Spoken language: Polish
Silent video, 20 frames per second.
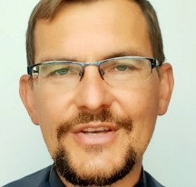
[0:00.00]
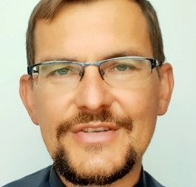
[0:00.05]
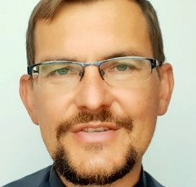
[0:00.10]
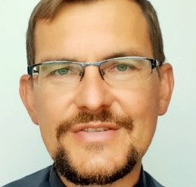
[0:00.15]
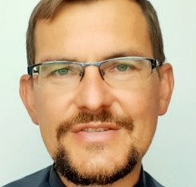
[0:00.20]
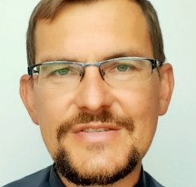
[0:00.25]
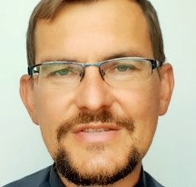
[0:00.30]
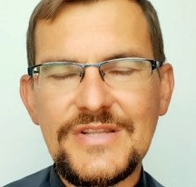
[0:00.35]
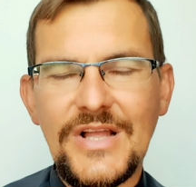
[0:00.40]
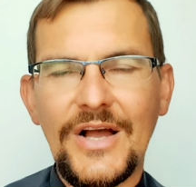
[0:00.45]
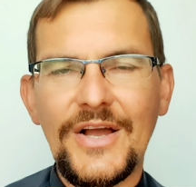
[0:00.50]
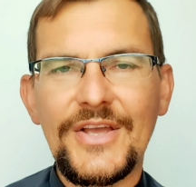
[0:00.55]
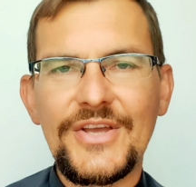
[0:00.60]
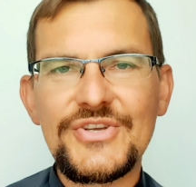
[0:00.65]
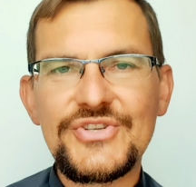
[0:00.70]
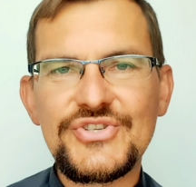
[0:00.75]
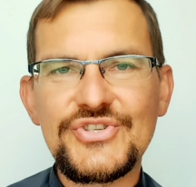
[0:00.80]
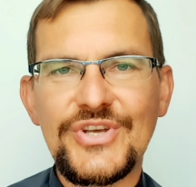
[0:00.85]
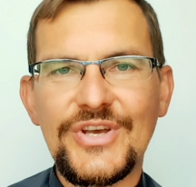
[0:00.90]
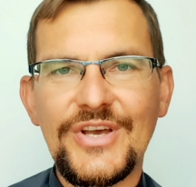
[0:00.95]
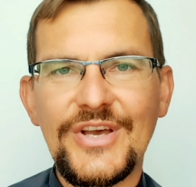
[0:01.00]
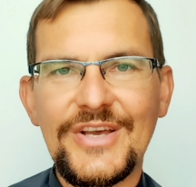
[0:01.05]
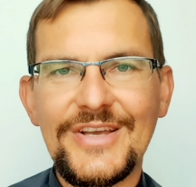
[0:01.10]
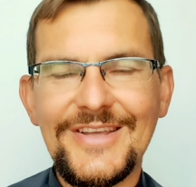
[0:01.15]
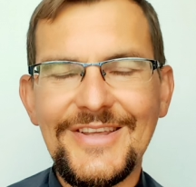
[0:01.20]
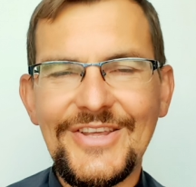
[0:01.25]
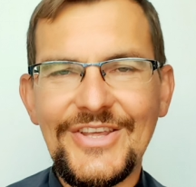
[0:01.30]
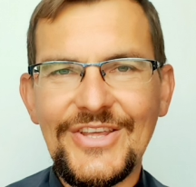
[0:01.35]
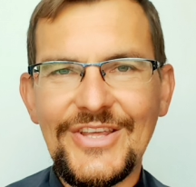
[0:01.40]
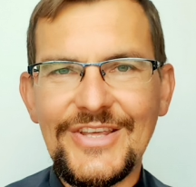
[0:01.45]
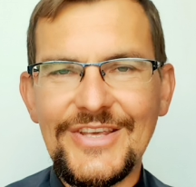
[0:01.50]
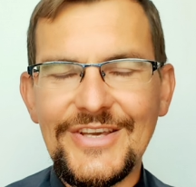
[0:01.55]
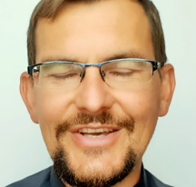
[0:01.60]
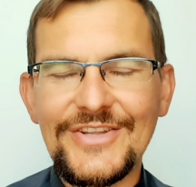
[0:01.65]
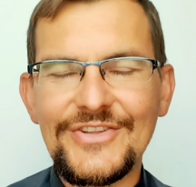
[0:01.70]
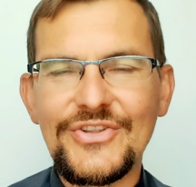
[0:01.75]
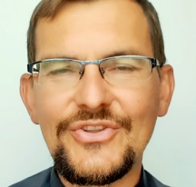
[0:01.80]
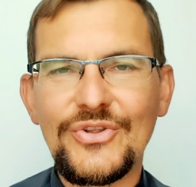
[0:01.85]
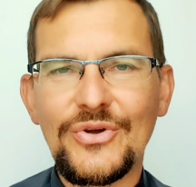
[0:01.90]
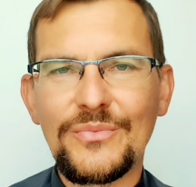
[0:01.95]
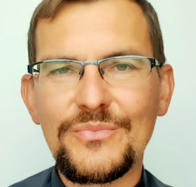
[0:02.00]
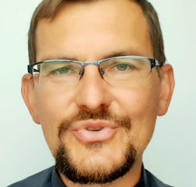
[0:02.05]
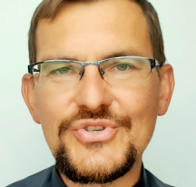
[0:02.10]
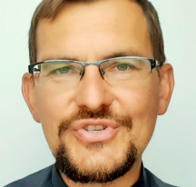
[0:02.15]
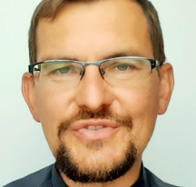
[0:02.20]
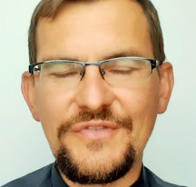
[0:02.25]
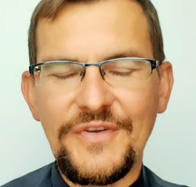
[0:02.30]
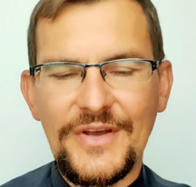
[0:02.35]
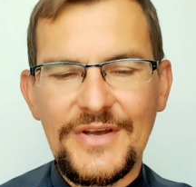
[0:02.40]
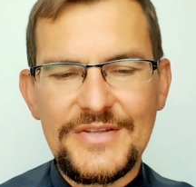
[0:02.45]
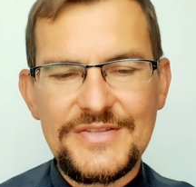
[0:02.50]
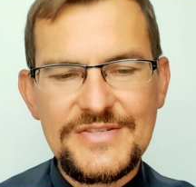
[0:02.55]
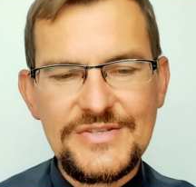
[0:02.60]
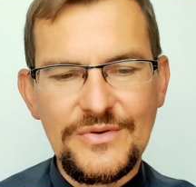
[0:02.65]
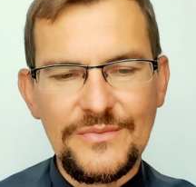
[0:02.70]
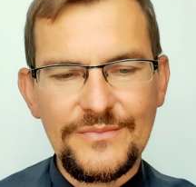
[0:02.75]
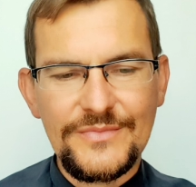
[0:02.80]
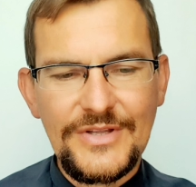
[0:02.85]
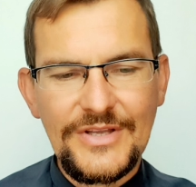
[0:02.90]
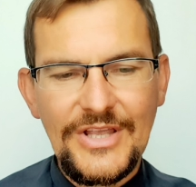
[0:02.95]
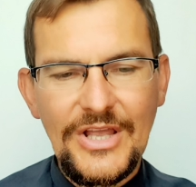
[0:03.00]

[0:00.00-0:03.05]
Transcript: e, staje się jedną świecą.